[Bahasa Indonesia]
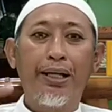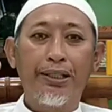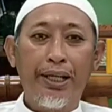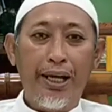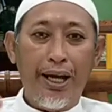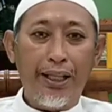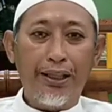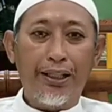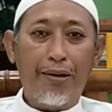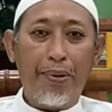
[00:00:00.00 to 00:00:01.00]

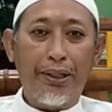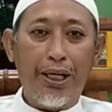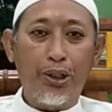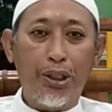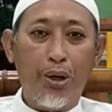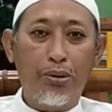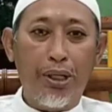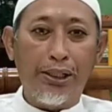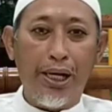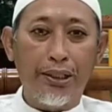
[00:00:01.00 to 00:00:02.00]
sehat kepada
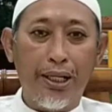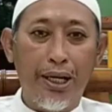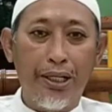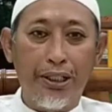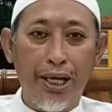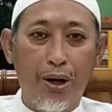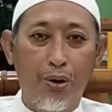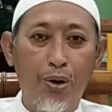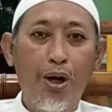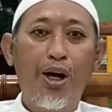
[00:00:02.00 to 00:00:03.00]
saudara saya di
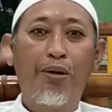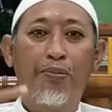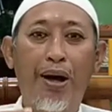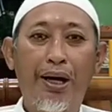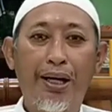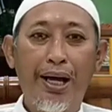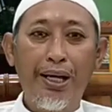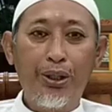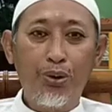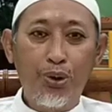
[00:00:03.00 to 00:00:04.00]
jauh maka
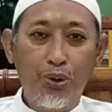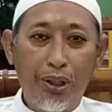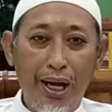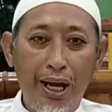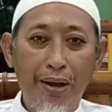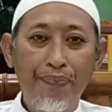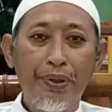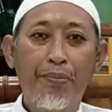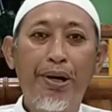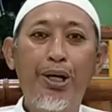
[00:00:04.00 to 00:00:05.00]
itu juga
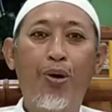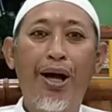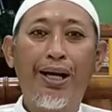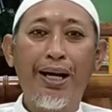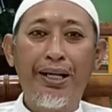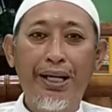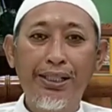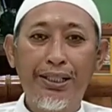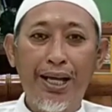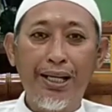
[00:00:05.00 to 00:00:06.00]
mendoakan
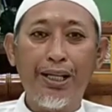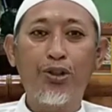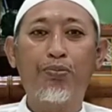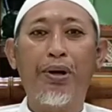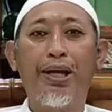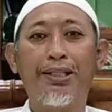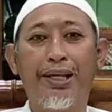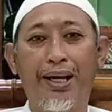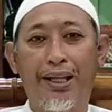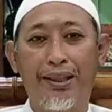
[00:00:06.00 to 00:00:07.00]
diri saya supaya
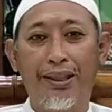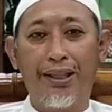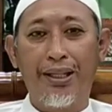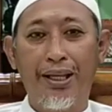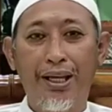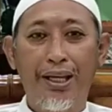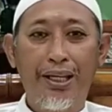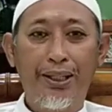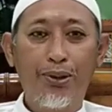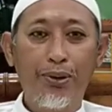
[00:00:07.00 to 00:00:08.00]
sehat.
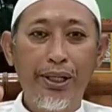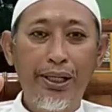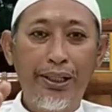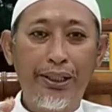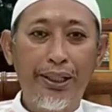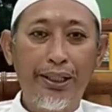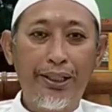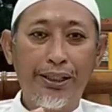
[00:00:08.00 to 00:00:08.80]
Itu inti